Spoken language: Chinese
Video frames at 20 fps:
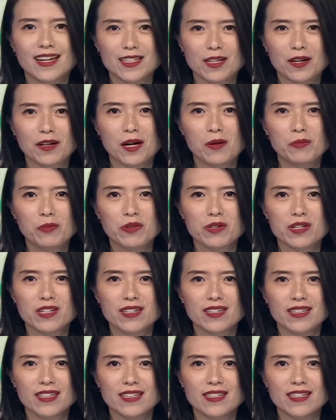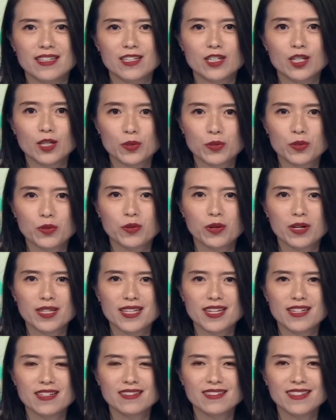赖小刚博士以及郑旭光
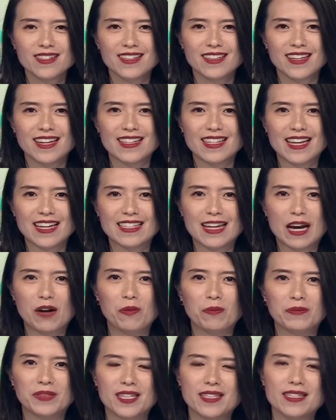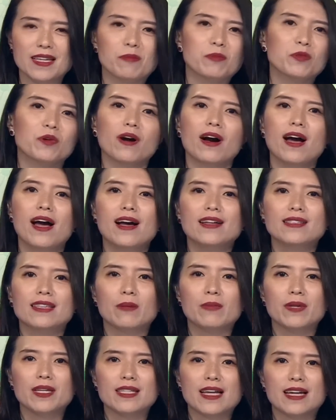先生今天参加我们的节目。
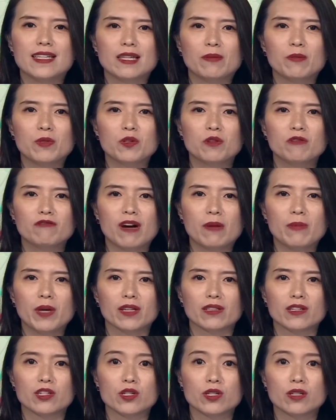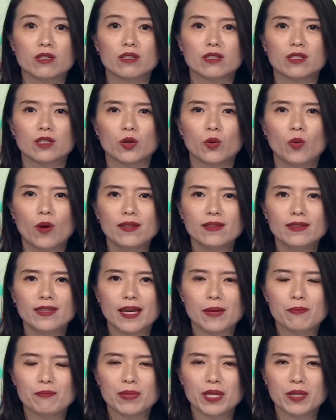嘉宾在节目中发表的是个人观
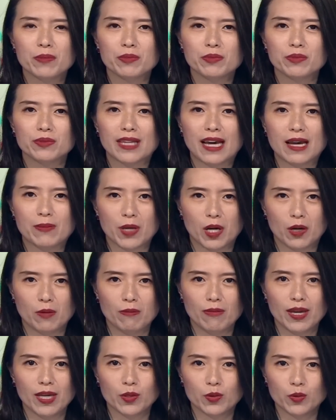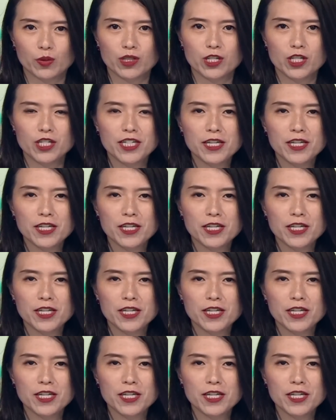点，并不代表美国之